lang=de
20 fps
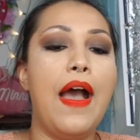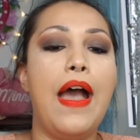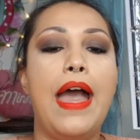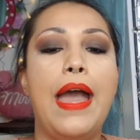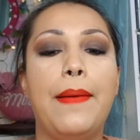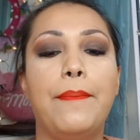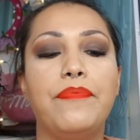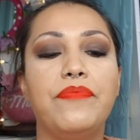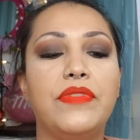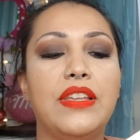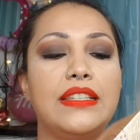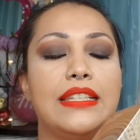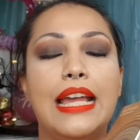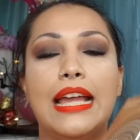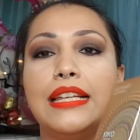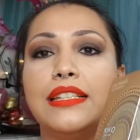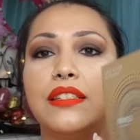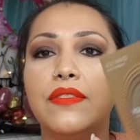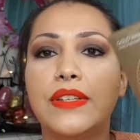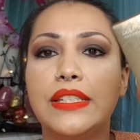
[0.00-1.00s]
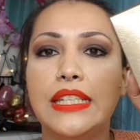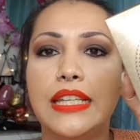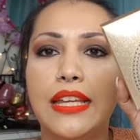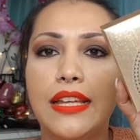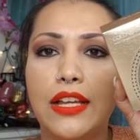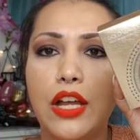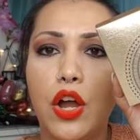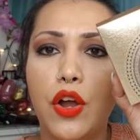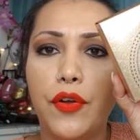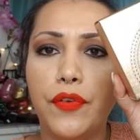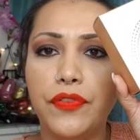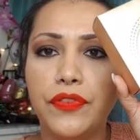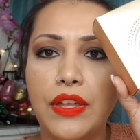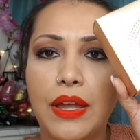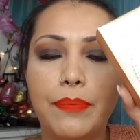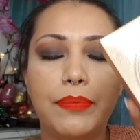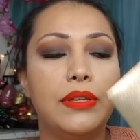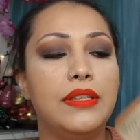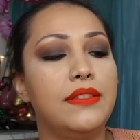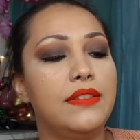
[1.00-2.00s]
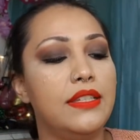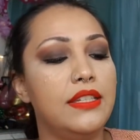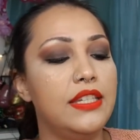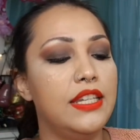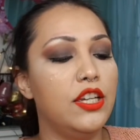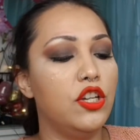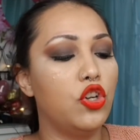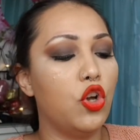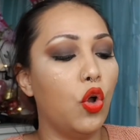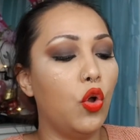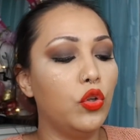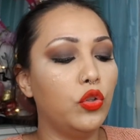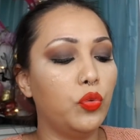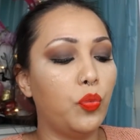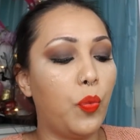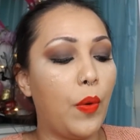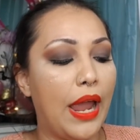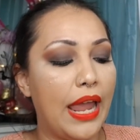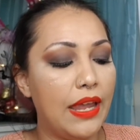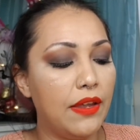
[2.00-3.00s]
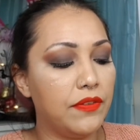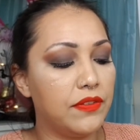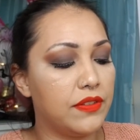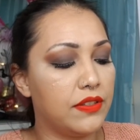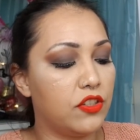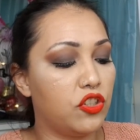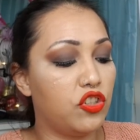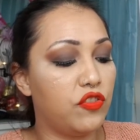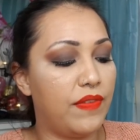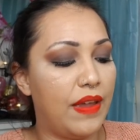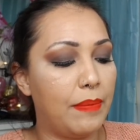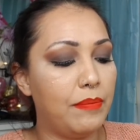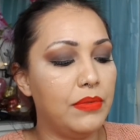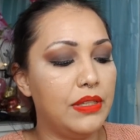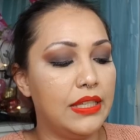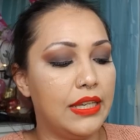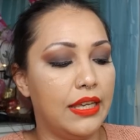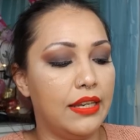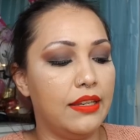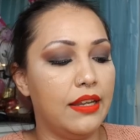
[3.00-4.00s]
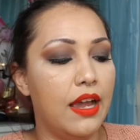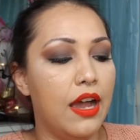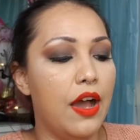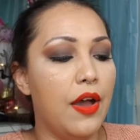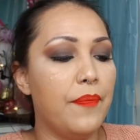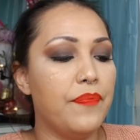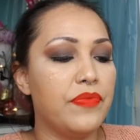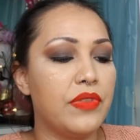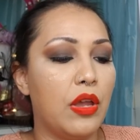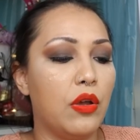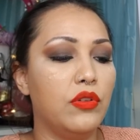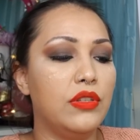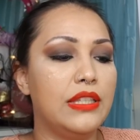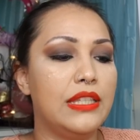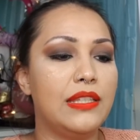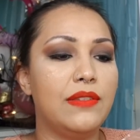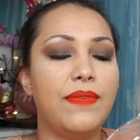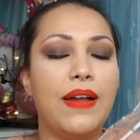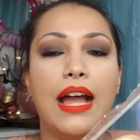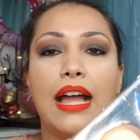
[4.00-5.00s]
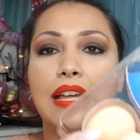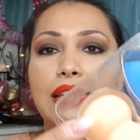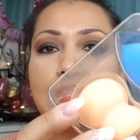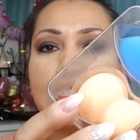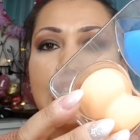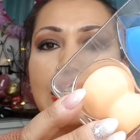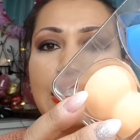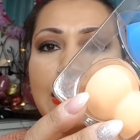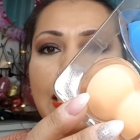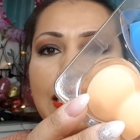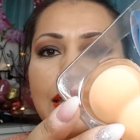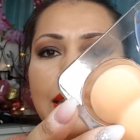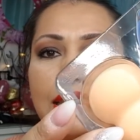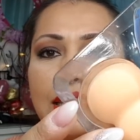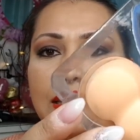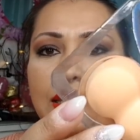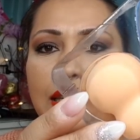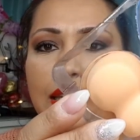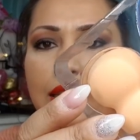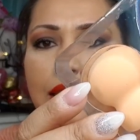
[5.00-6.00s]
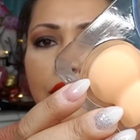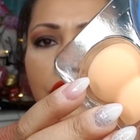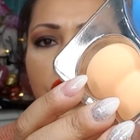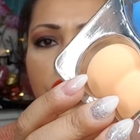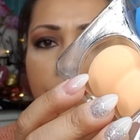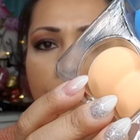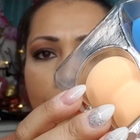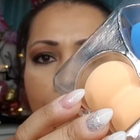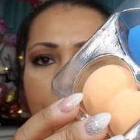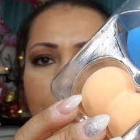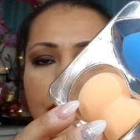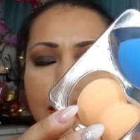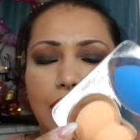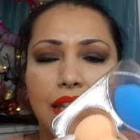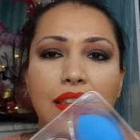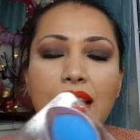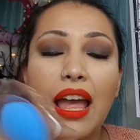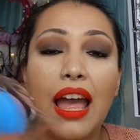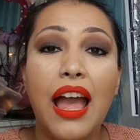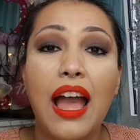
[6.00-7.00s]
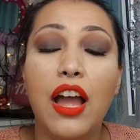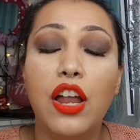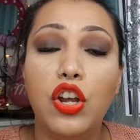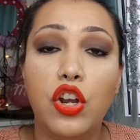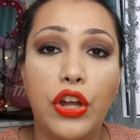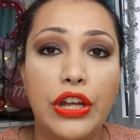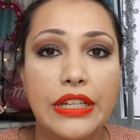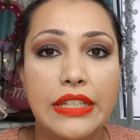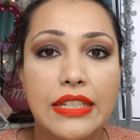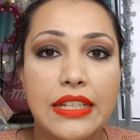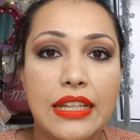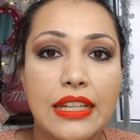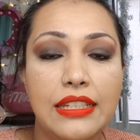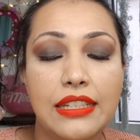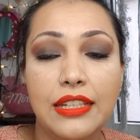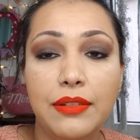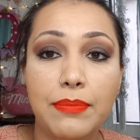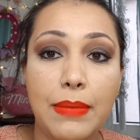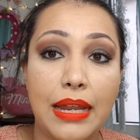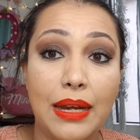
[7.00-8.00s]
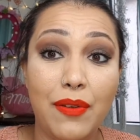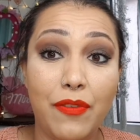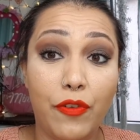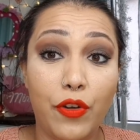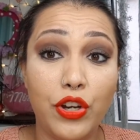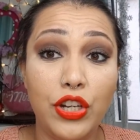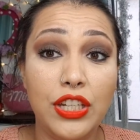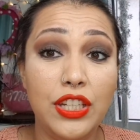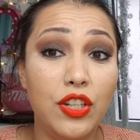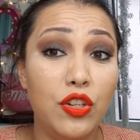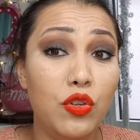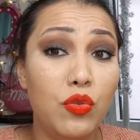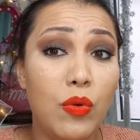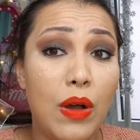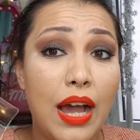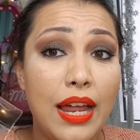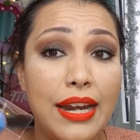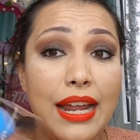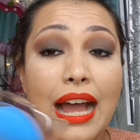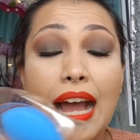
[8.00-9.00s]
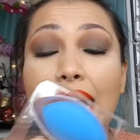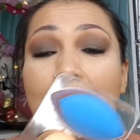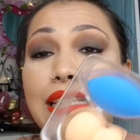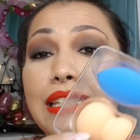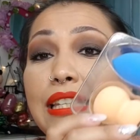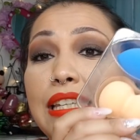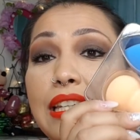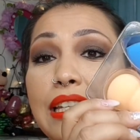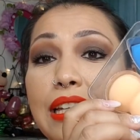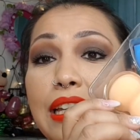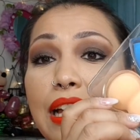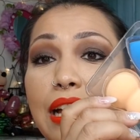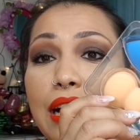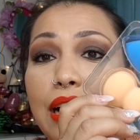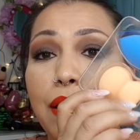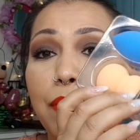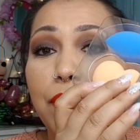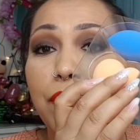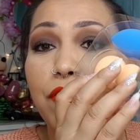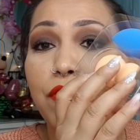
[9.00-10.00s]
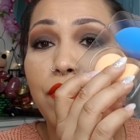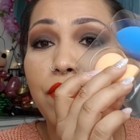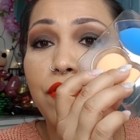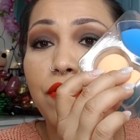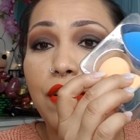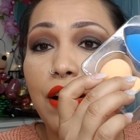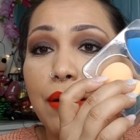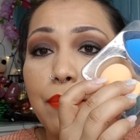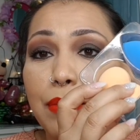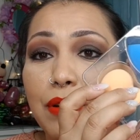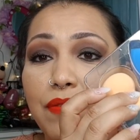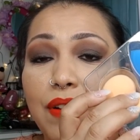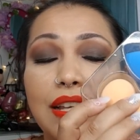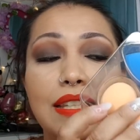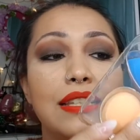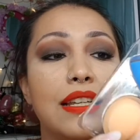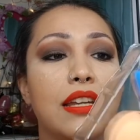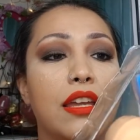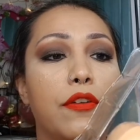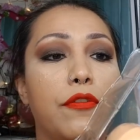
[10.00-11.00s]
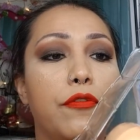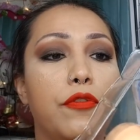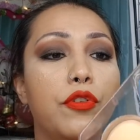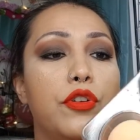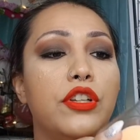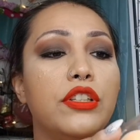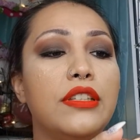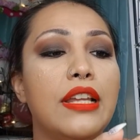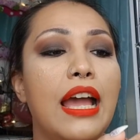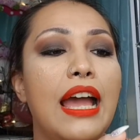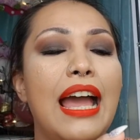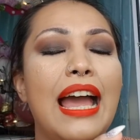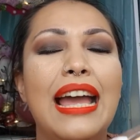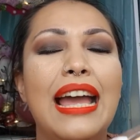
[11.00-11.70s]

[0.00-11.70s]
Ähm, das erste, was ich gekauft habe, sind die Gold Waves Schwämmchen. Und zwar sind das diese Schwämmchen Leute, die meine Freundin, die Luana, hat die ähm, mit Wasser gefüllt.